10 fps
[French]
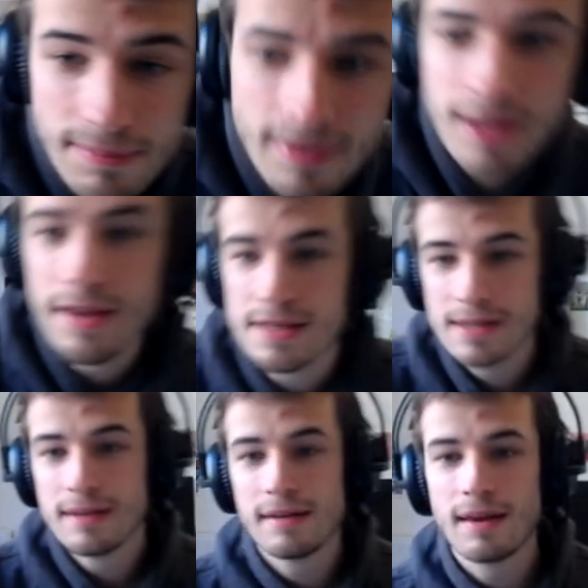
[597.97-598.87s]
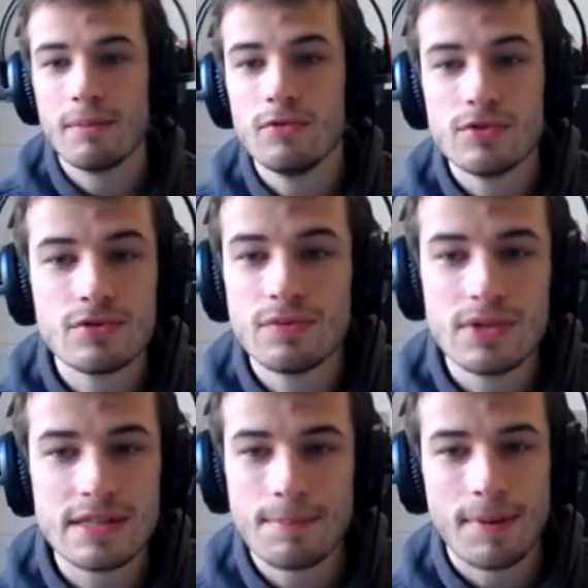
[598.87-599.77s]
mais c'est des games où si tu veux, il
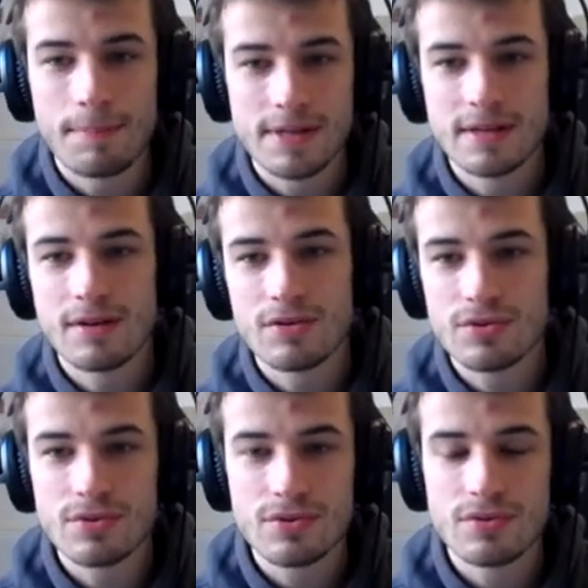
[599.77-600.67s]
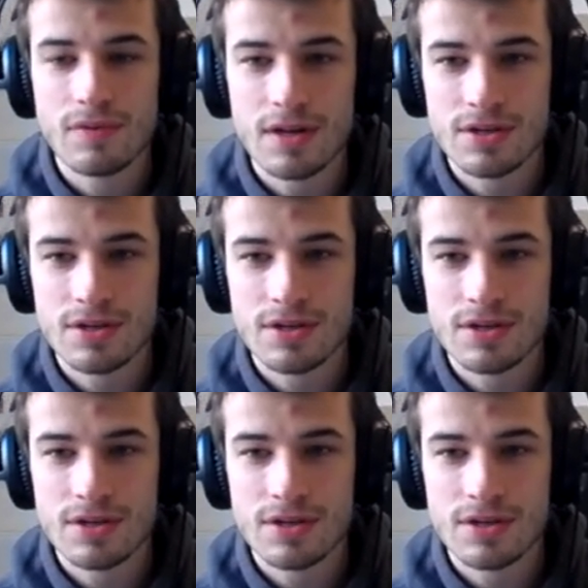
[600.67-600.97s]
s'est pas passé grand chose, tu vois.